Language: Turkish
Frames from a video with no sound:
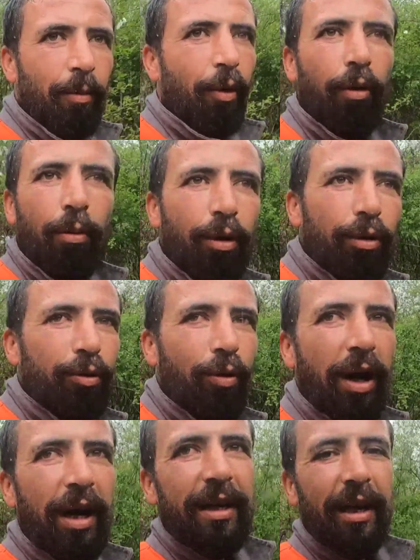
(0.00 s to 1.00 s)
Bol bol
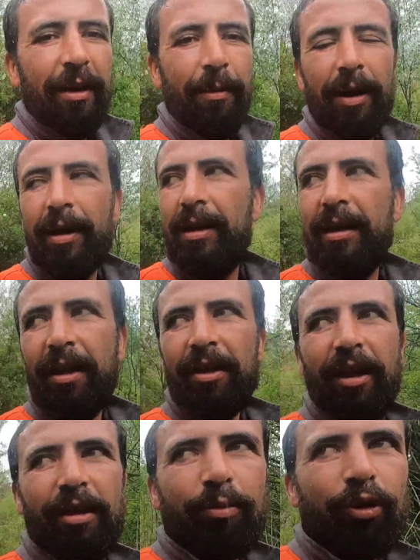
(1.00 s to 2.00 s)
dua edelim
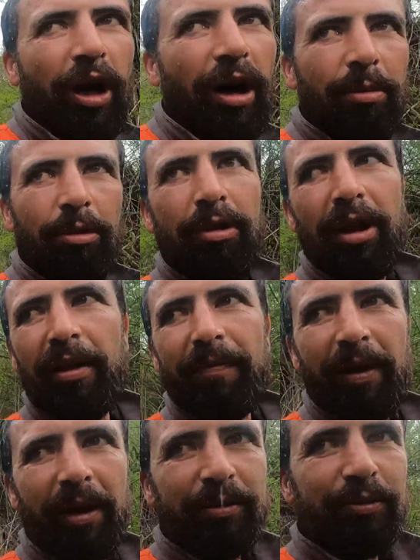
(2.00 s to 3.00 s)
arkadaşlar. Bu yağmurlar
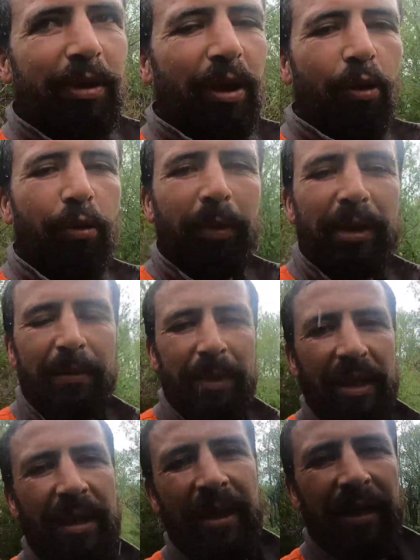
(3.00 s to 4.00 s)
falan sular olmadı
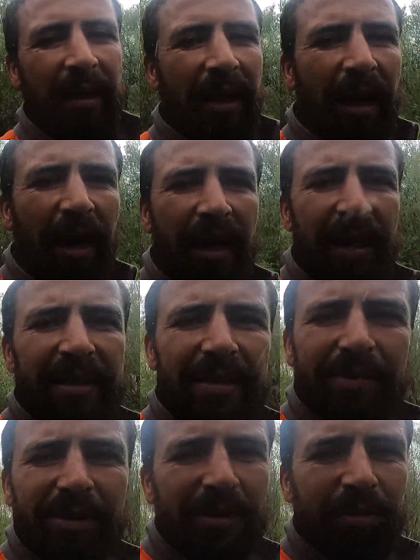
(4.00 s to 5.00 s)
mı
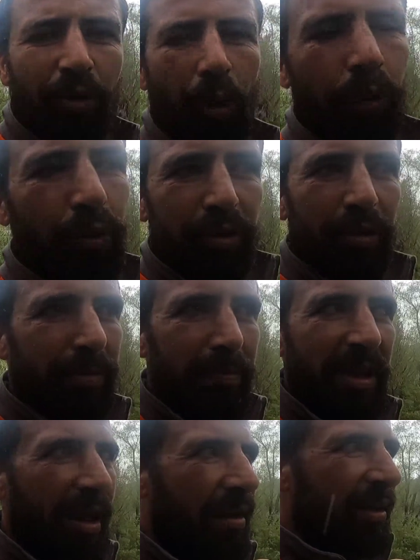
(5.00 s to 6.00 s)
hayatımızın döngüsü
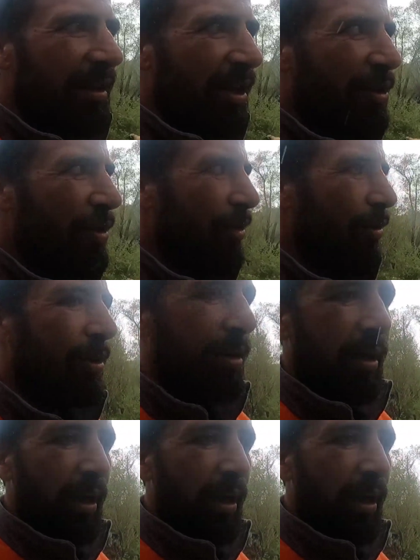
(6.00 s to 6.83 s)
bir anda değişiyor.